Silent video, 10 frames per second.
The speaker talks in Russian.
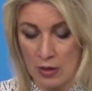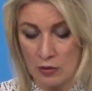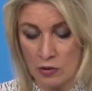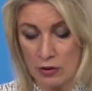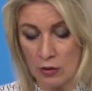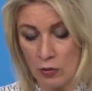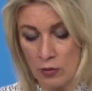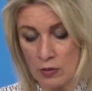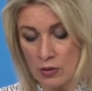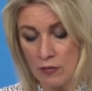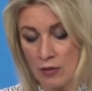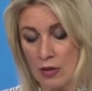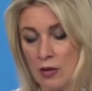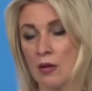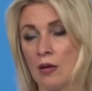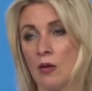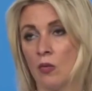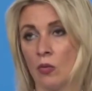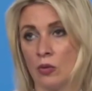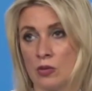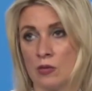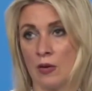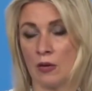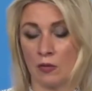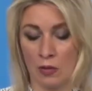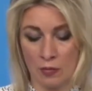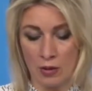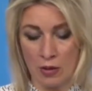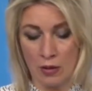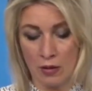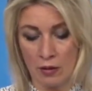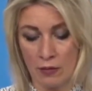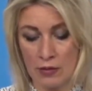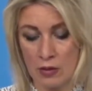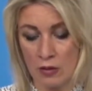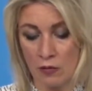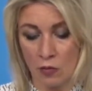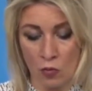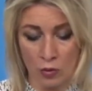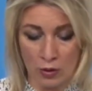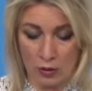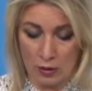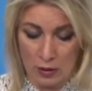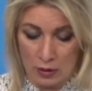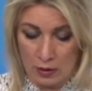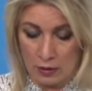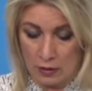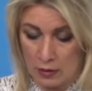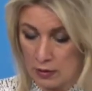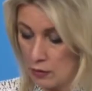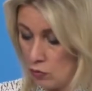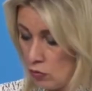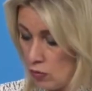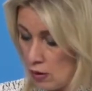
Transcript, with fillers: трехстороннего заявления от 9 ноября 2020 года а, оно